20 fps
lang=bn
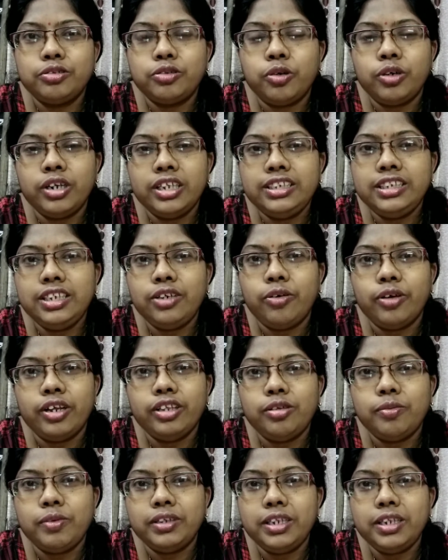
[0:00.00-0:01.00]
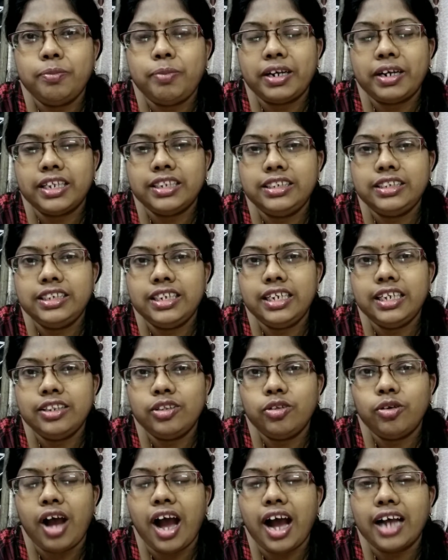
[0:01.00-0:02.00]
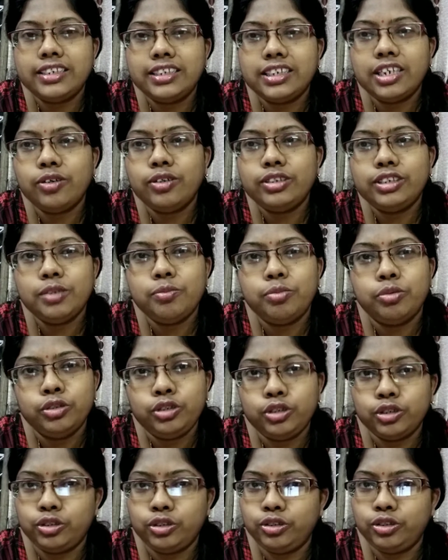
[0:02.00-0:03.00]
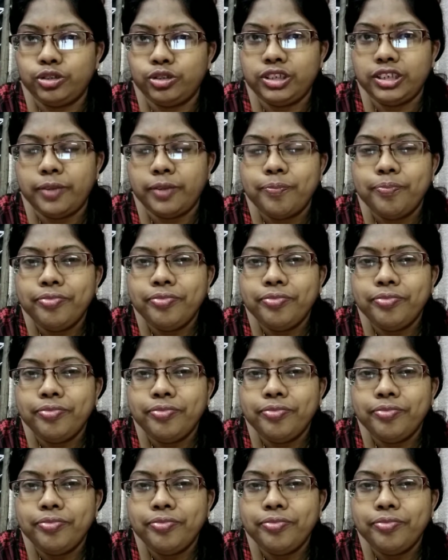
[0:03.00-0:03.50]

করেছি করে তোমাদের পাঠাচ্ছি তো আজকে হচ্ছে ভূত চতুর্দশী